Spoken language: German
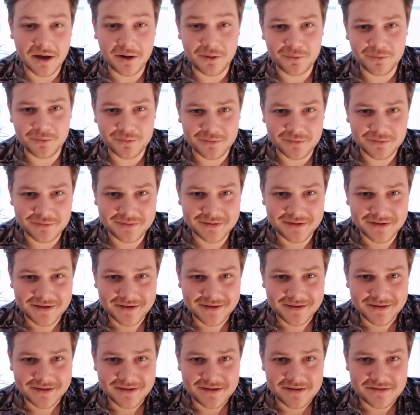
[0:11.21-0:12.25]
Hallo,
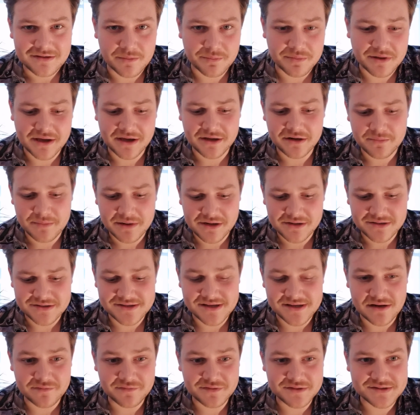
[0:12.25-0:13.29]
ich habe gerade meinen
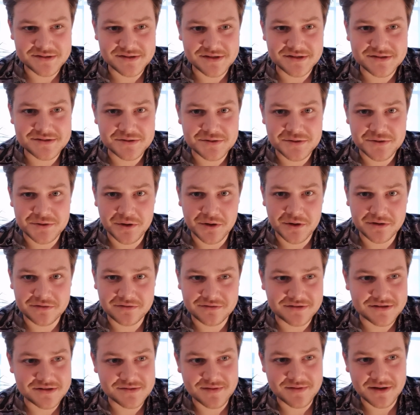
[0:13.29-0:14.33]
Selfie-Stick
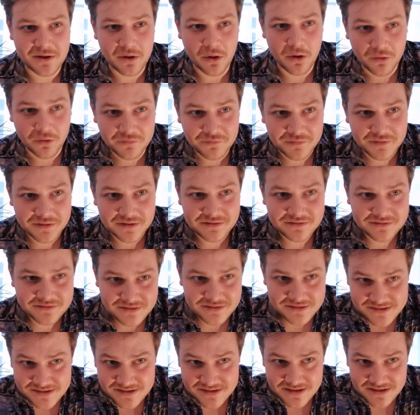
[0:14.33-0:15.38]
zerstört, deswegen hoffe ich,
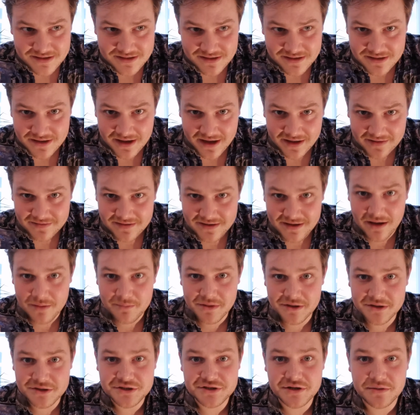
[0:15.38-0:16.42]
dass die
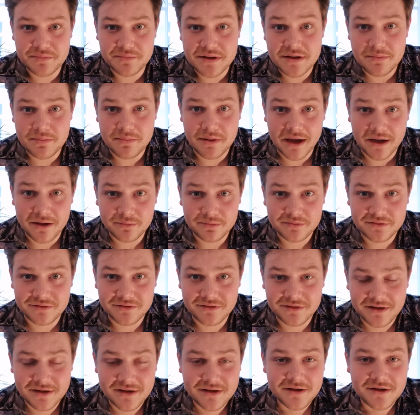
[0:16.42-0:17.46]
Handykamera stabil
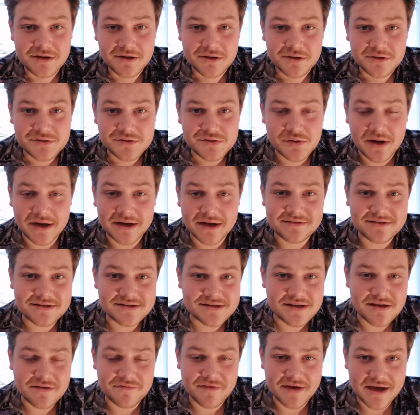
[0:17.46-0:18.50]
bleibt. Solange
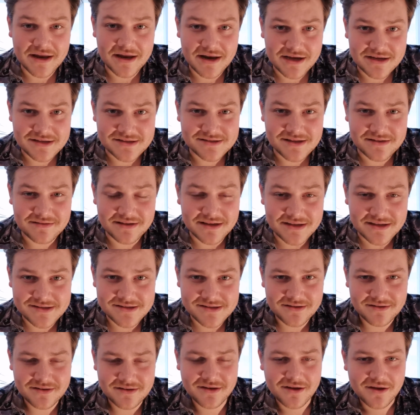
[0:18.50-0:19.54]
das gewährleistet
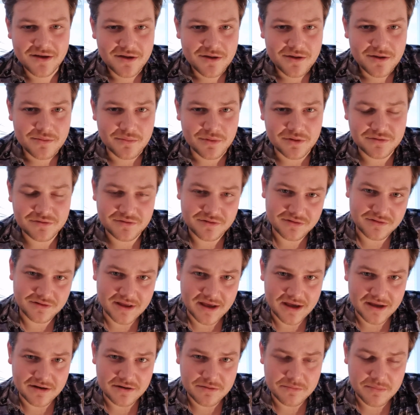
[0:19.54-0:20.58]
ist, möchte ich
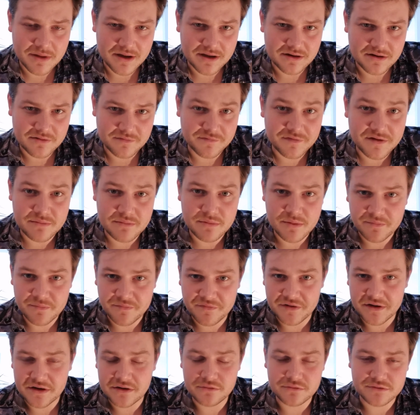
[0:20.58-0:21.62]
gerne meine
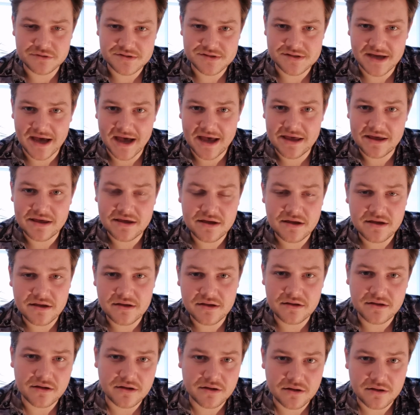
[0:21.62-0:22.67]

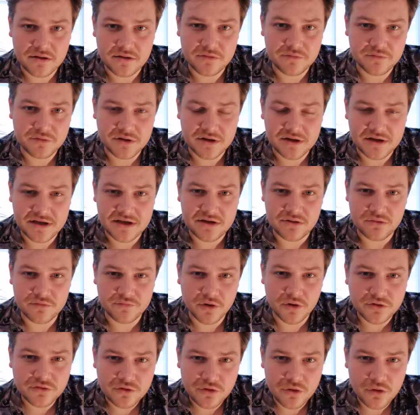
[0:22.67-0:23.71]
Filmempfehlungsreihe äh, für den Kino
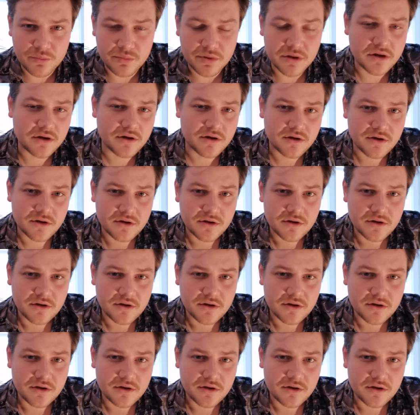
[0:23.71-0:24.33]
wortclub